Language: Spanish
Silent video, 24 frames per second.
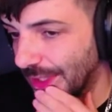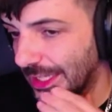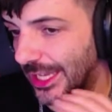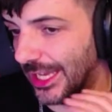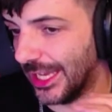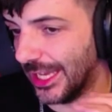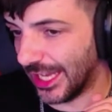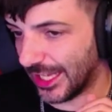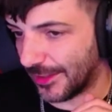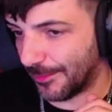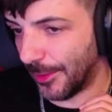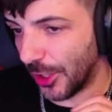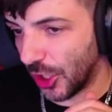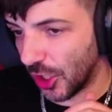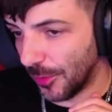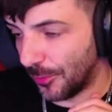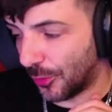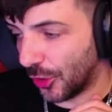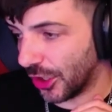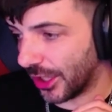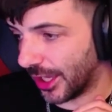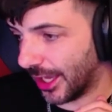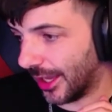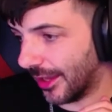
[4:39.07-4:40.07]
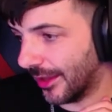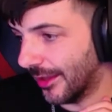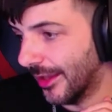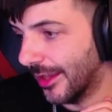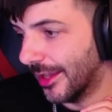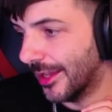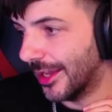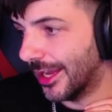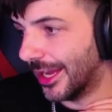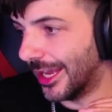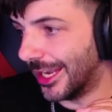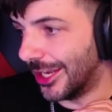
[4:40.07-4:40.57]
Explico el porqué.
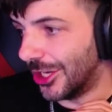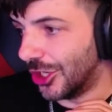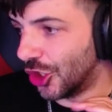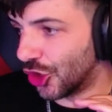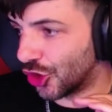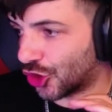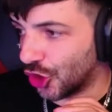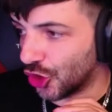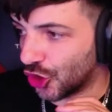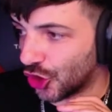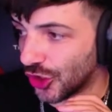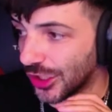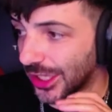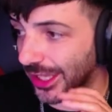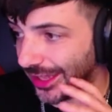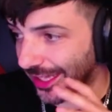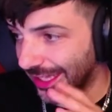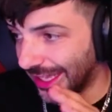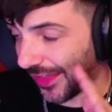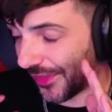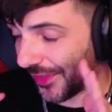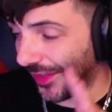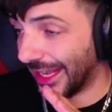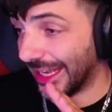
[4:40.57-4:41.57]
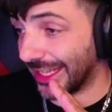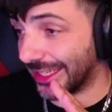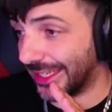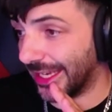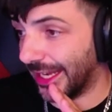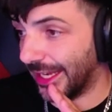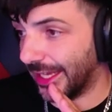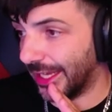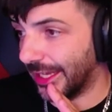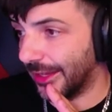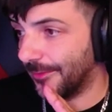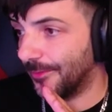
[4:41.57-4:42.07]
Nosotros, antes de hacer la
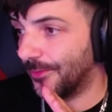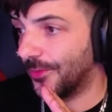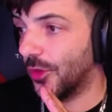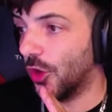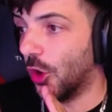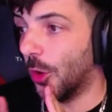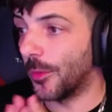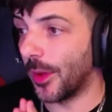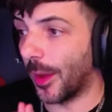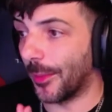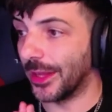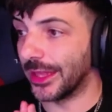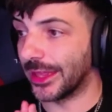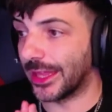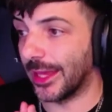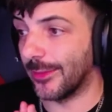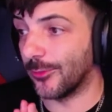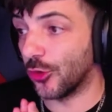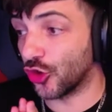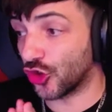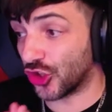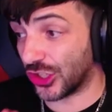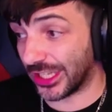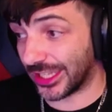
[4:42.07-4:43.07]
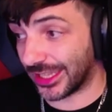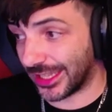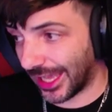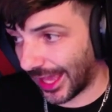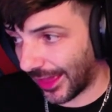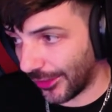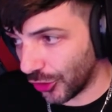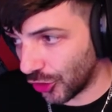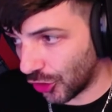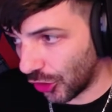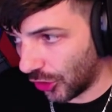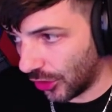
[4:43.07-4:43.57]
serie, obviamente hemos
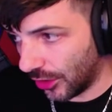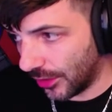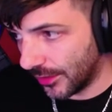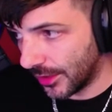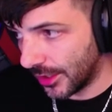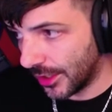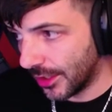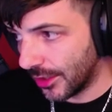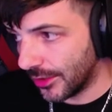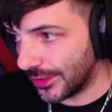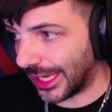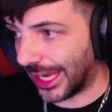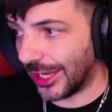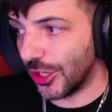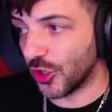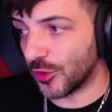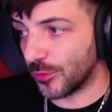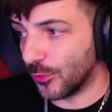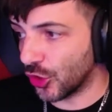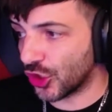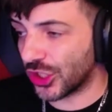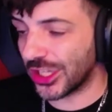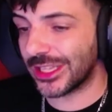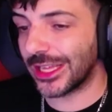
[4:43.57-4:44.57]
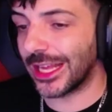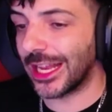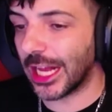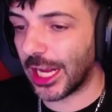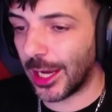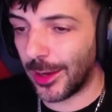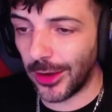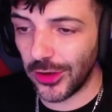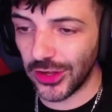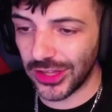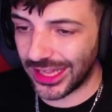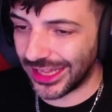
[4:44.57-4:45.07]
testeado todo. O sea, los mods están
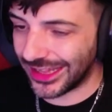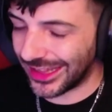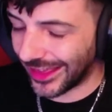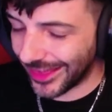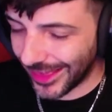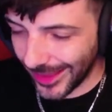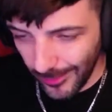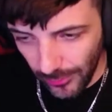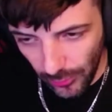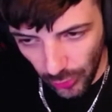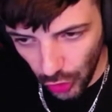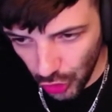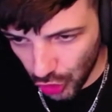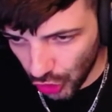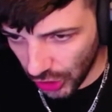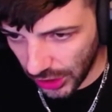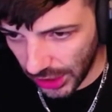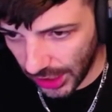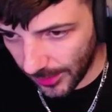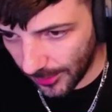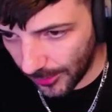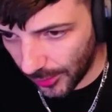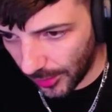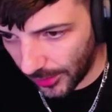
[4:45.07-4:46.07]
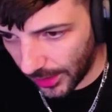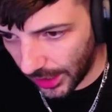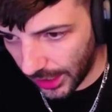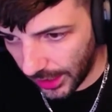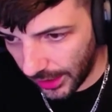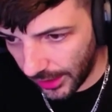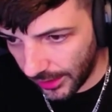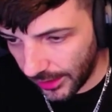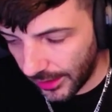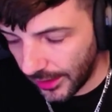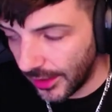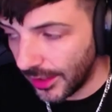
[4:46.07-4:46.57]
acabados desde hace mucho tiempo, ¿vale?